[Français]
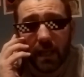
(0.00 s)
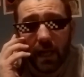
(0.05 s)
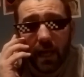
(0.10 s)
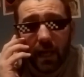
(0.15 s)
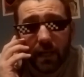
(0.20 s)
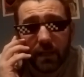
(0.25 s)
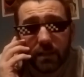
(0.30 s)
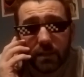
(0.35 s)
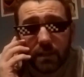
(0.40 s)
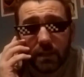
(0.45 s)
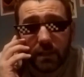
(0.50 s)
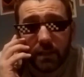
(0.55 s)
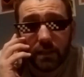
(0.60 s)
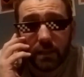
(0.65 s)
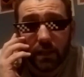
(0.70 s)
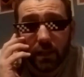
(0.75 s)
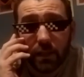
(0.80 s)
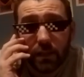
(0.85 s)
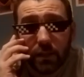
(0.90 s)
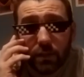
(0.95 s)
Est-ce
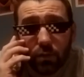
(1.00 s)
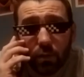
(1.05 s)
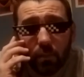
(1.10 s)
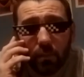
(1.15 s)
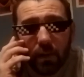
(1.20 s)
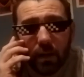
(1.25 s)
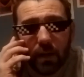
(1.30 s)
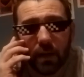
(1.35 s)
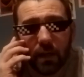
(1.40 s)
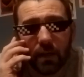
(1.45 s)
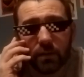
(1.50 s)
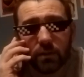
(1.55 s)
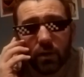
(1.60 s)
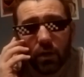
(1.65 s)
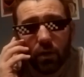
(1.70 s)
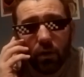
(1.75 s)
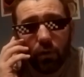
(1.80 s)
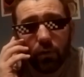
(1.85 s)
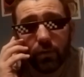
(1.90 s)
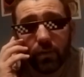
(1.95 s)
qu'ils sont malades
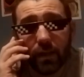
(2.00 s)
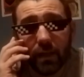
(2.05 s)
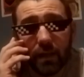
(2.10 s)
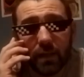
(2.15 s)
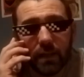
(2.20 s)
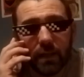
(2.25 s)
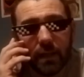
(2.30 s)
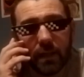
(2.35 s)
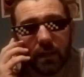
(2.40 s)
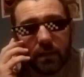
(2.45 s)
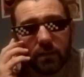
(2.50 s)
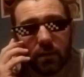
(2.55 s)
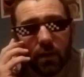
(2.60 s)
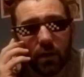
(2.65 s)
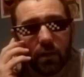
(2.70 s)
On s'inquiète.